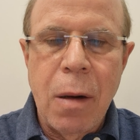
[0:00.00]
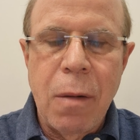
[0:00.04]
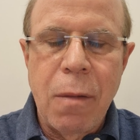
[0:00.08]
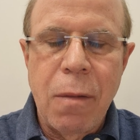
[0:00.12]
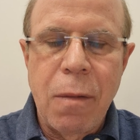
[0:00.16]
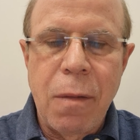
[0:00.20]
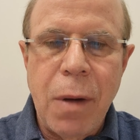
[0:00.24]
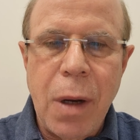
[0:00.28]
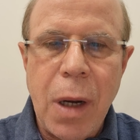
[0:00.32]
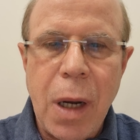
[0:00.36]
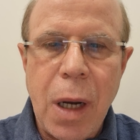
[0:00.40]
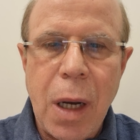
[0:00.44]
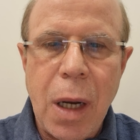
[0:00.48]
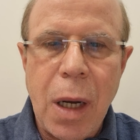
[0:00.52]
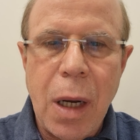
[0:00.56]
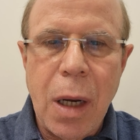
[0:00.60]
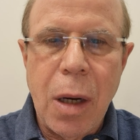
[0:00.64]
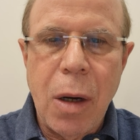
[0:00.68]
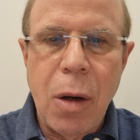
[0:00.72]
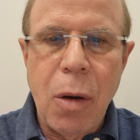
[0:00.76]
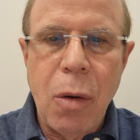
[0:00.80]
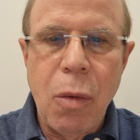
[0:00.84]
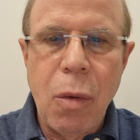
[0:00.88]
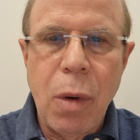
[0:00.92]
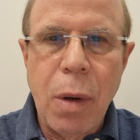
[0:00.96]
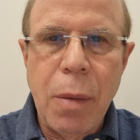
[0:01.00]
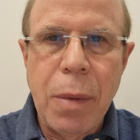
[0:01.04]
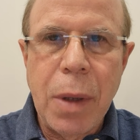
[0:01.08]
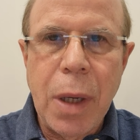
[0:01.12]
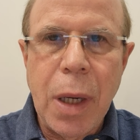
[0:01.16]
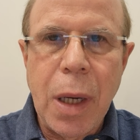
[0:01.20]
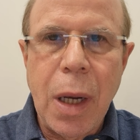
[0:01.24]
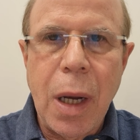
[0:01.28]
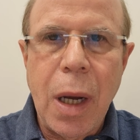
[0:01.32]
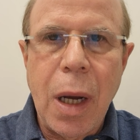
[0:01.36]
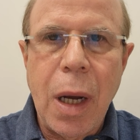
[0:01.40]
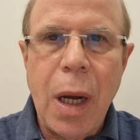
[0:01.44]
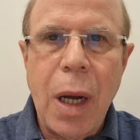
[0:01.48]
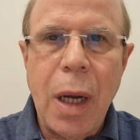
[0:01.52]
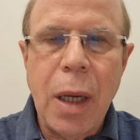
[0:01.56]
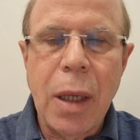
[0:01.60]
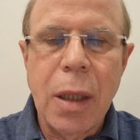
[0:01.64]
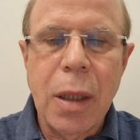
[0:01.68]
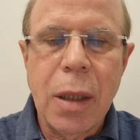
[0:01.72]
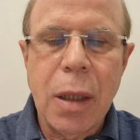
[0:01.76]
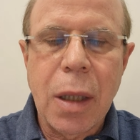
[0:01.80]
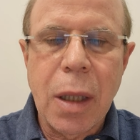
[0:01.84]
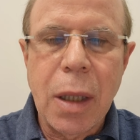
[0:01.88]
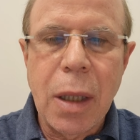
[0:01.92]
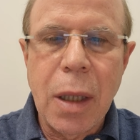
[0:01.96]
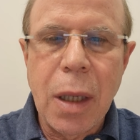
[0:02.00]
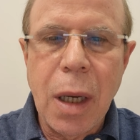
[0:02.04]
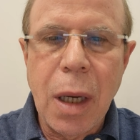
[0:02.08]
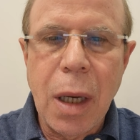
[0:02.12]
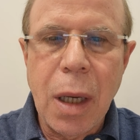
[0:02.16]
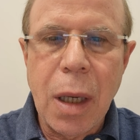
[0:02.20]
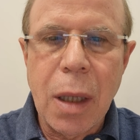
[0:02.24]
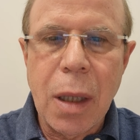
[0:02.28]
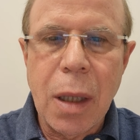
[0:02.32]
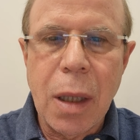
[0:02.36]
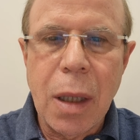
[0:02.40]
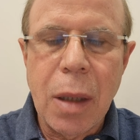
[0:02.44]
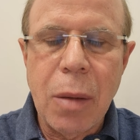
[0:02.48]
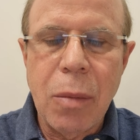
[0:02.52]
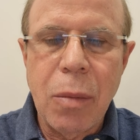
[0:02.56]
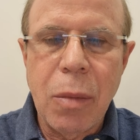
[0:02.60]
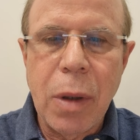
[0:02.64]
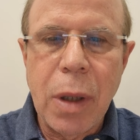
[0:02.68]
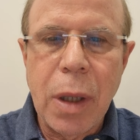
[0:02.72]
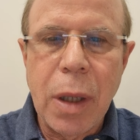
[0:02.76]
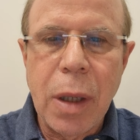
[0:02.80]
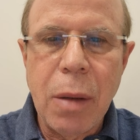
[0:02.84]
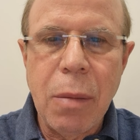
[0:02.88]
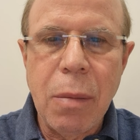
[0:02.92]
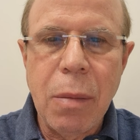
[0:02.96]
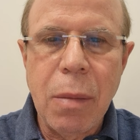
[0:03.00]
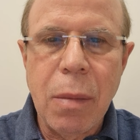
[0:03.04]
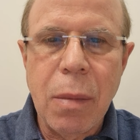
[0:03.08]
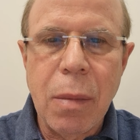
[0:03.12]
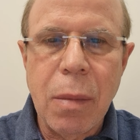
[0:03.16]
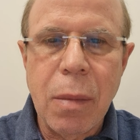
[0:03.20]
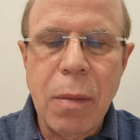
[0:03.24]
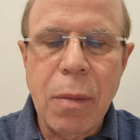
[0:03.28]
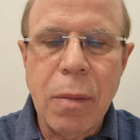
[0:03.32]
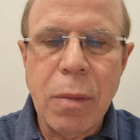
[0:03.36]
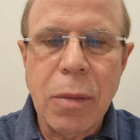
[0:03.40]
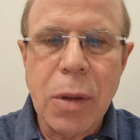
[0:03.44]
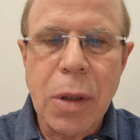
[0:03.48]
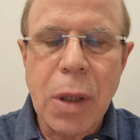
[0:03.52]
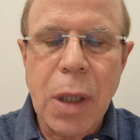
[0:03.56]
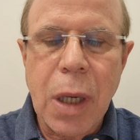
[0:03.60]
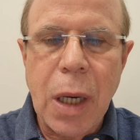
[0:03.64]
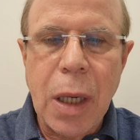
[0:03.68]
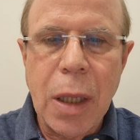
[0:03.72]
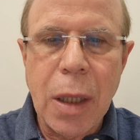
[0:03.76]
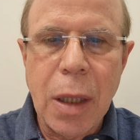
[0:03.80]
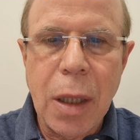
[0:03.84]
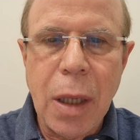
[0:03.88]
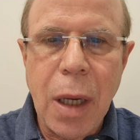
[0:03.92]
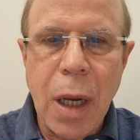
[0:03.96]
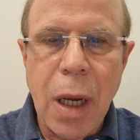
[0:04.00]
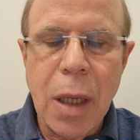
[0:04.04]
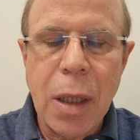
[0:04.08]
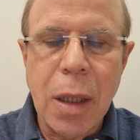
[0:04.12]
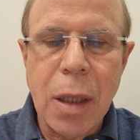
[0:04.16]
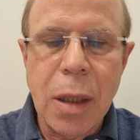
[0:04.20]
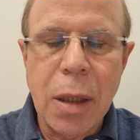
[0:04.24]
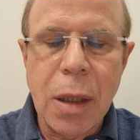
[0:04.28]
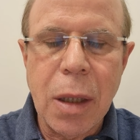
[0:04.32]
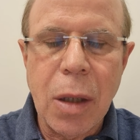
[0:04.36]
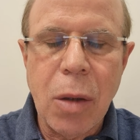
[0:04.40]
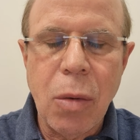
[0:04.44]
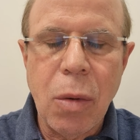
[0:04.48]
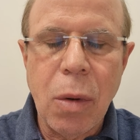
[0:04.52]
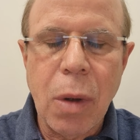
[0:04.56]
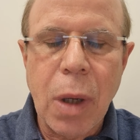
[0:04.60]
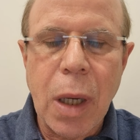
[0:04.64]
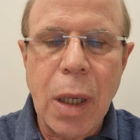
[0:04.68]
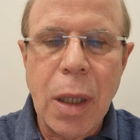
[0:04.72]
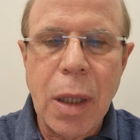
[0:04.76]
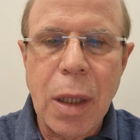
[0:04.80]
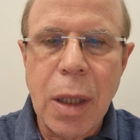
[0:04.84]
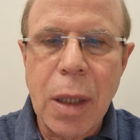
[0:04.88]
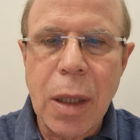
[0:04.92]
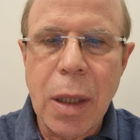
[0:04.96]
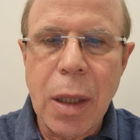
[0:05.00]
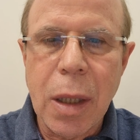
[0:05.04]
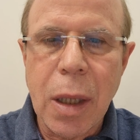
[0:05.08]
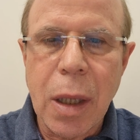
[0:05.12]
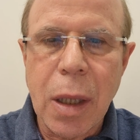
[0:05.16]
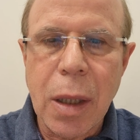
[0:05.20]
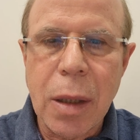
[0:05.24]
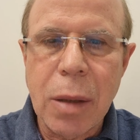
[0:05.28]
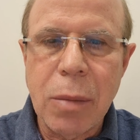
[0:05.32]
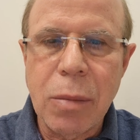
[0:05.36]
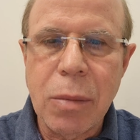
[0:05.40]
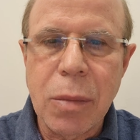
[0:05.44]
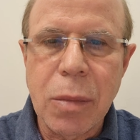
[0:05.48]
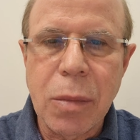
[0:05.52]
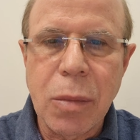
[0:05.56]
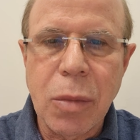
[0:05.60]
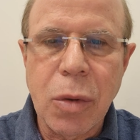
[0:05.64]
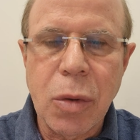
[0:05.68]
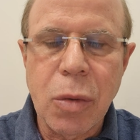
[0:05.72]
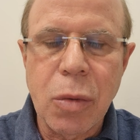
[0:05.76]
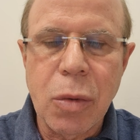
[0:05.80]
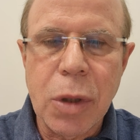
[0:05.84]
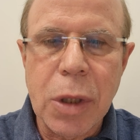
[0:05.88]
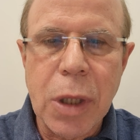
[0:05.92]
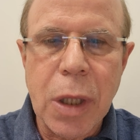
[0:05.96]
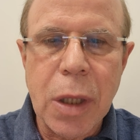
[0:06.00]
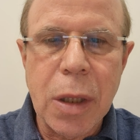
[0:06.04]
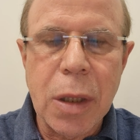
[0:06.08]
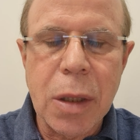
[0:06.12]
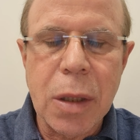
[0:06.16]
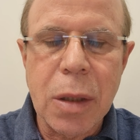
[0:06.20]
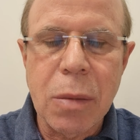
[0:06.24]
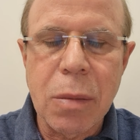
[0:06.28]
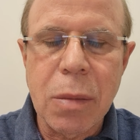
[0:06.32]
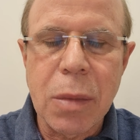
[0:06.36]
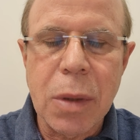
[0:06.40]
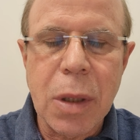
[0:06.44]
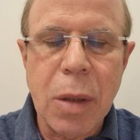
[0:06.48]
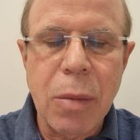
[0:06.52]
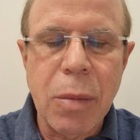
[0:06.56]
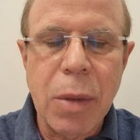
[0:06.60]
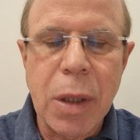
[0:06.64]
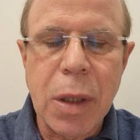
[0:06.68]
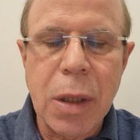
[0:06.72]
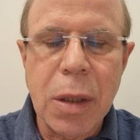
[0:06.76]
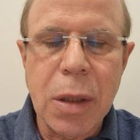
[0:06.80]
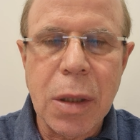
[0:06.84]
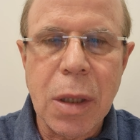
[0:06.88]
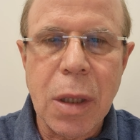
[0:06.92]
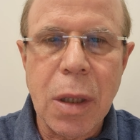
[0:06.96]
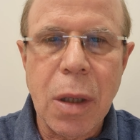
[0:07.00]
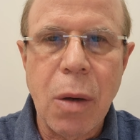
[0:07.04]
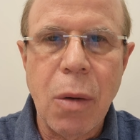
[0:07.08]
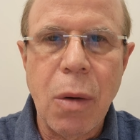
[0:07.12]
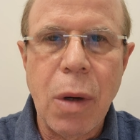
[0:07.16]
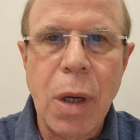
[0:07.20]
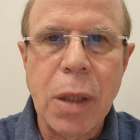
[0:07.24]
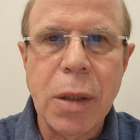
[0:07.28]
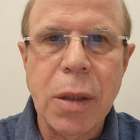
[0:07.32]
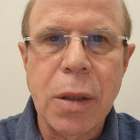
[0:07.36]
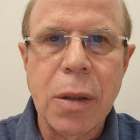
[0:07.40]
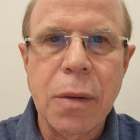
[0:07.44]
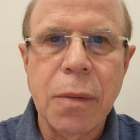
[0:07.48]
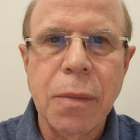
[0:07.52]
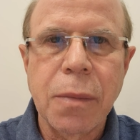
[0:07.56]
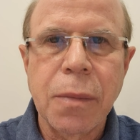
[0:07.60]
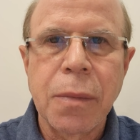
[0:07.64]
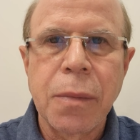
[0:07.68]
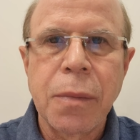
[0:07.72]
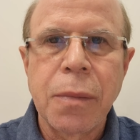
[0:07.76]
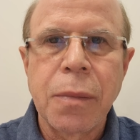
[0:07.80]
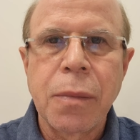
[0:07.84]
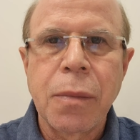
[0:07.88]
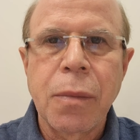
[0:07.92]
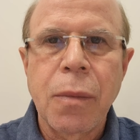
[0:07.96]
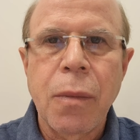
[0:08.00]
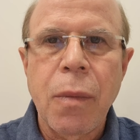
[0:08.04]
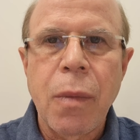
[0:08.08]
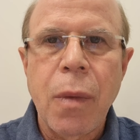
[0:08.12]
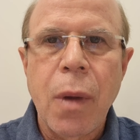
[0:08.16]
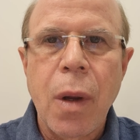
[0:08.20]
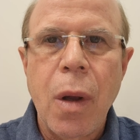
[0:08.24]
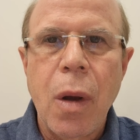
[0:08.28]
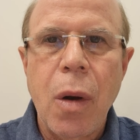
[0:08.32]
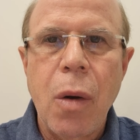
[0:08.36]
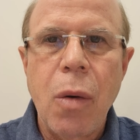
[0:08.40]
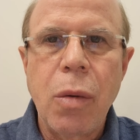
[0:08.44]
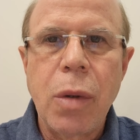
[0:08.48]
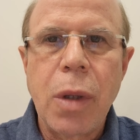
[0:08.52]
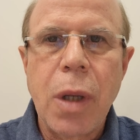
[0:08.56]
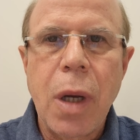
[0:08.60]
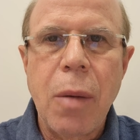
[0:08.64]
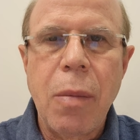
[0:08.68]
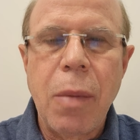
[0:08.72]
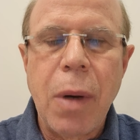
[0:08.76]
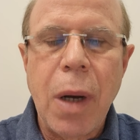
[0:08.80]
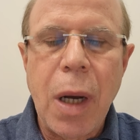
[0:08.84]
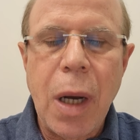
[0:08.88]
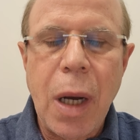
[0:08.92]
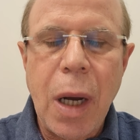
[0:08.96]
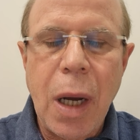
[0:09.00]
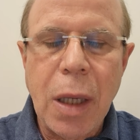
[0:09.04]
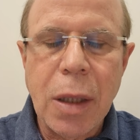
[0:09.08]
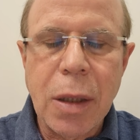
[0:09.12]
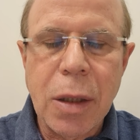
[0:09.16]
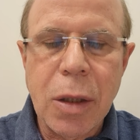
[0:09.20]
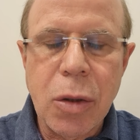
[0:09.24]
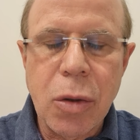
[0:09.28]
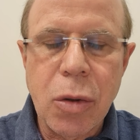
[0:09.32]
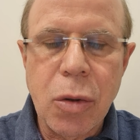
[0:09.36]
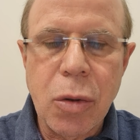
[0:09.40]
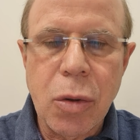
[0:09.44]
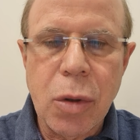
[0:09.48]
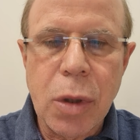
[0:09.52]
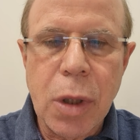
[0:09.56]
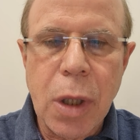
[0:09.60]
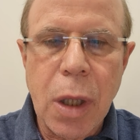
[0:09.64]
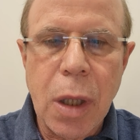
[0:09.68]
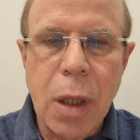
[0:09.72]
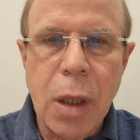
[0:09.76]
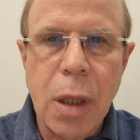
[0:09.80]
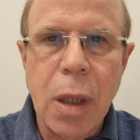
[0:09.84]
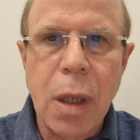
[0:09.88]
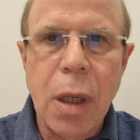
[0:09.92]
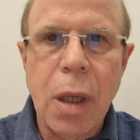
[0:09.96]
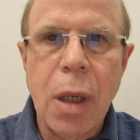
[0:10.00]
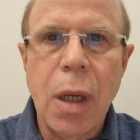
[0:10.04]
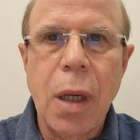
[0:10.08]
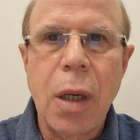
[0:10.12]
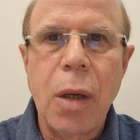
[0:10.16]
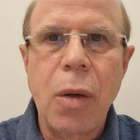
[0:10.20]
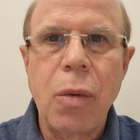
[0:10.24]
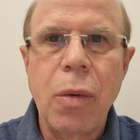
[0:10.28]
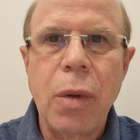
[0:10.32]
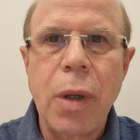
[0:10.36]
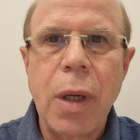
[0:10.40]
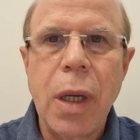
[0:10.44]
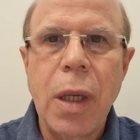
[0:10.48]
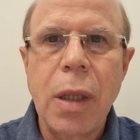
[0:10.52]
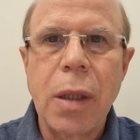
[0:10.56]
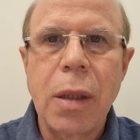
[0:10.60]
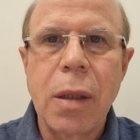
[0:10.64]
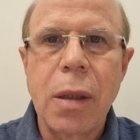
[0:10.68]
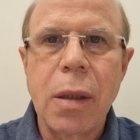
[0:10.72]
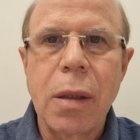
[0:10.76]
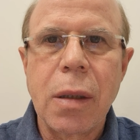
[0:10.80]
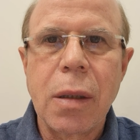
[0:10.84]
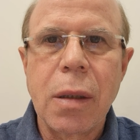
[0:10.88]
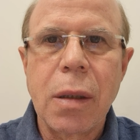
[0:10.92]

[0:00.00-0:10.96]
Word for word: فهو مني عيط ليا المهم شرح لي الحاله ديالو قال لي انا راني مجوج هادي تم 8 سنوات ودابا عندي جوج ديال الاولاد